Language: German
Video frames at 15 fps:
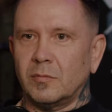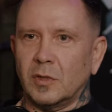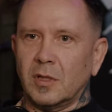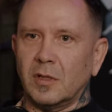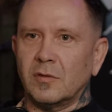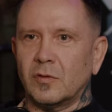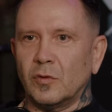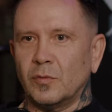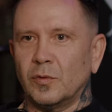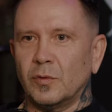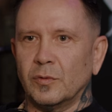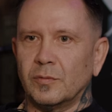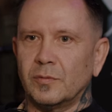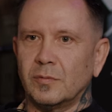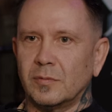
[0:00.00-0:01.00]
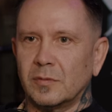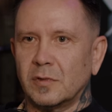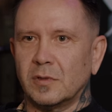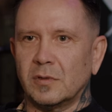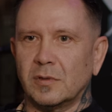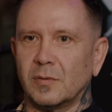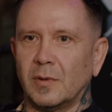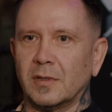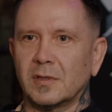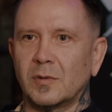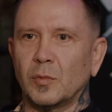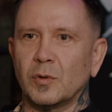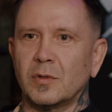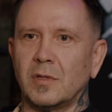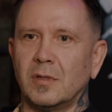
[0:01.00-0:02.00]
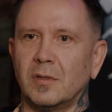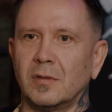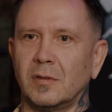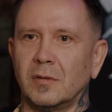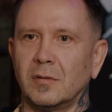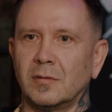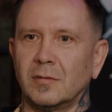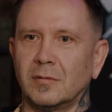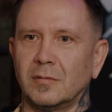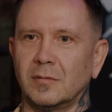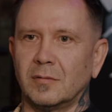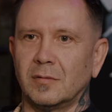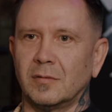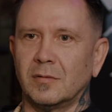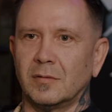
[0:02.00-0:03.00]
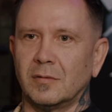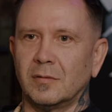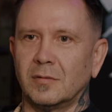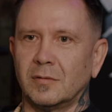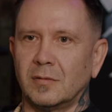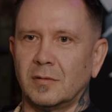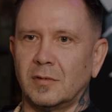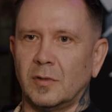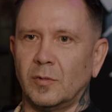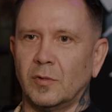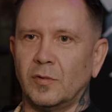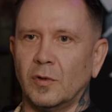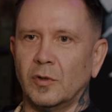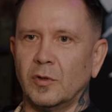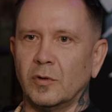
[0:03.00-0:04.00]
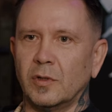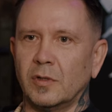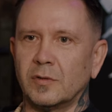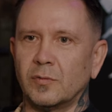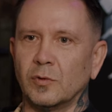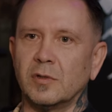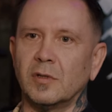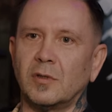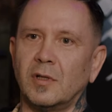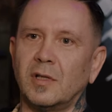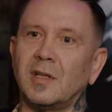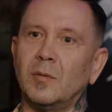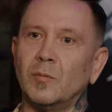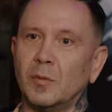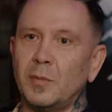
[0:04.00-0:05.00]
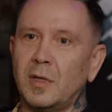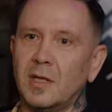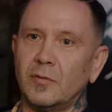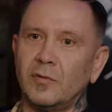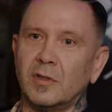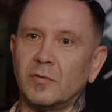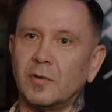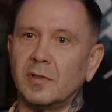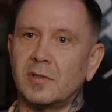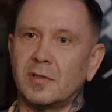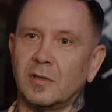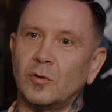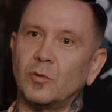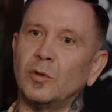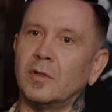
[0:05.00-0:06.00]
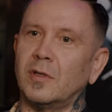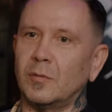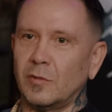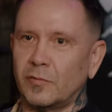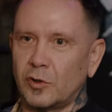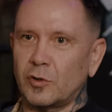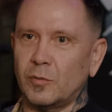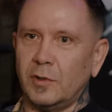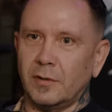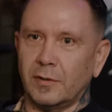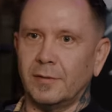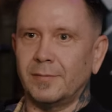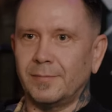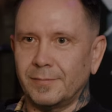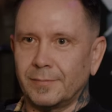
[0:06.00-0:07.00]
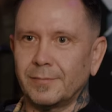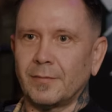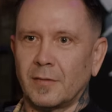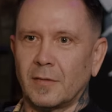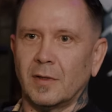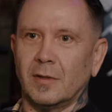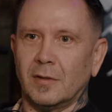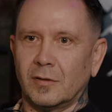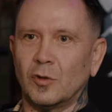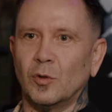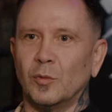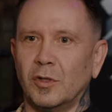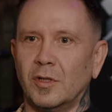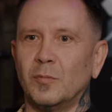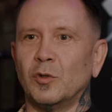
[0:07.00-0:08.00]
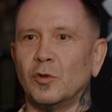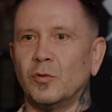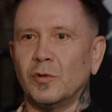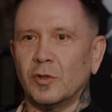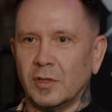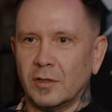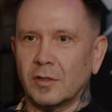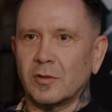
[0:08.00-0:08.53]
man geht so von 20 Prozent der Bevölkerung aus, was natürlich immer mehr wird, weil das Tattoo ja nicht mehr verschwindet. Ne? Es kommen ja immer noch welche